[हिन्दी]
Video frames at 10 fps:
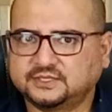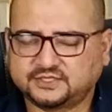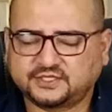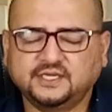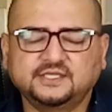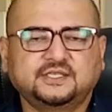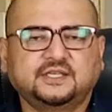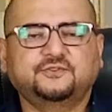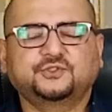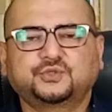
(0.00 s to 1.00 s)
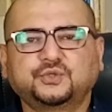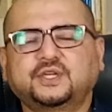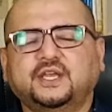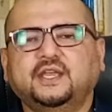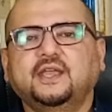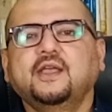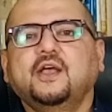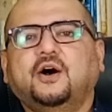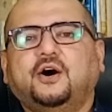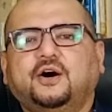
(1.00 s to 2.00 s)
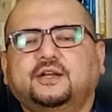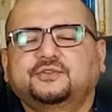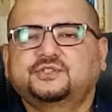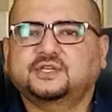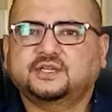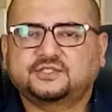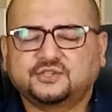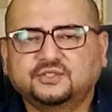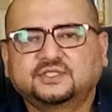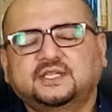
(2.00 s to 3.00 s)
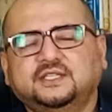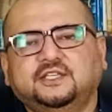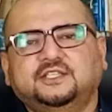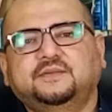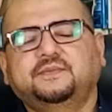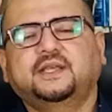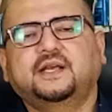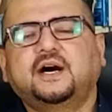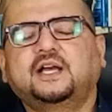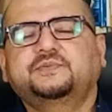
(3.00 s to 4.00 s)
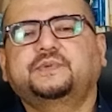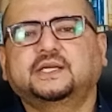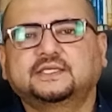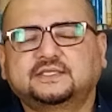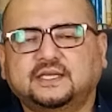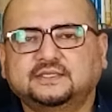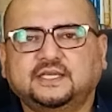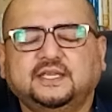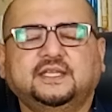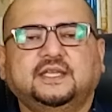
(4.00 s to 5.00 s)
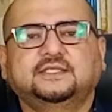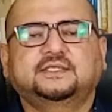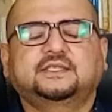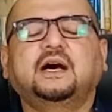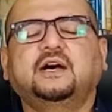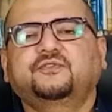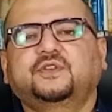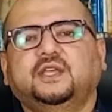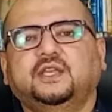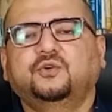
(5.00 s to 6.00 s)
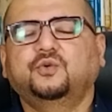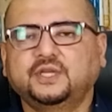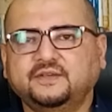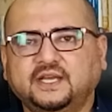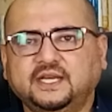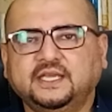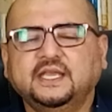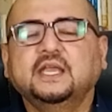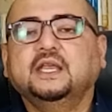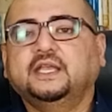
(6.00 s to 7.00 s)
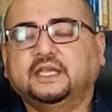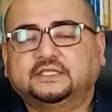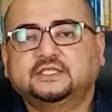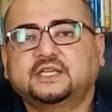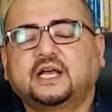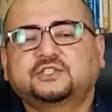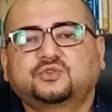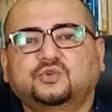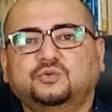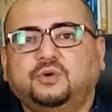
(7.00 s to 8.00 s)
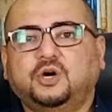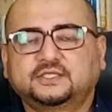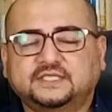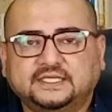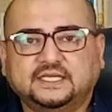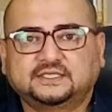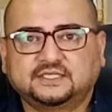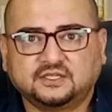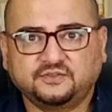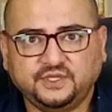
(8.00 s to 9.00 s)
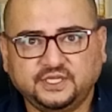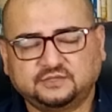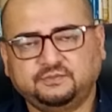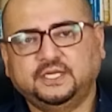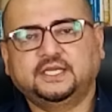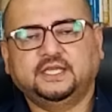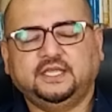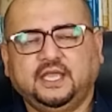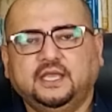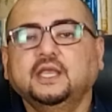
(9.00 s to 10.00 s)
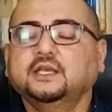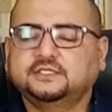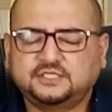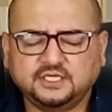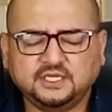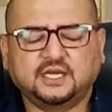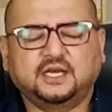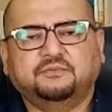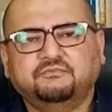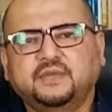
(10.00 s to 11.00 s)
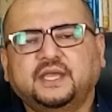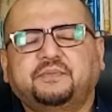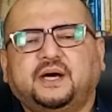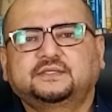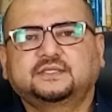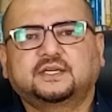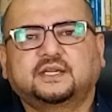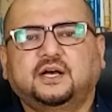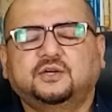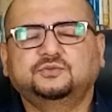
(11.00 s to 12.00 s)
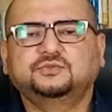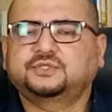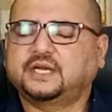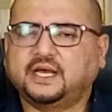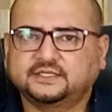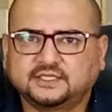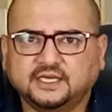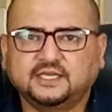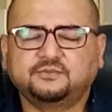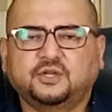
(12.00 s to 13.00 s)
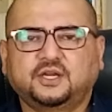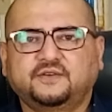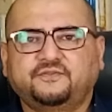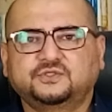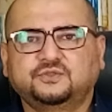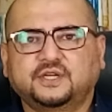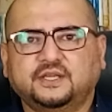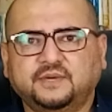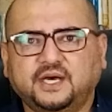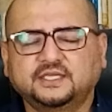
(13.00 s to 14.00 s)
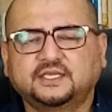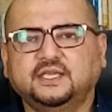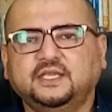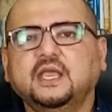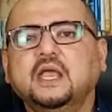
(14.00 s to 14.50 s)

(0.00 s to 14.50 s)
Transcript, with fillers: स्क्रीन्स हैं वो सुर्ख हैं और उस चकाचौंध के नतीजे में आज पाकिस्तान तहरीक इंसाफ के होने वाले एहतजाज को बहुत ज़्यादा तकवीत मिल गई है जी हाँ मैं बात कर रहा हूँ रात गए मौलाना फजल रहमान की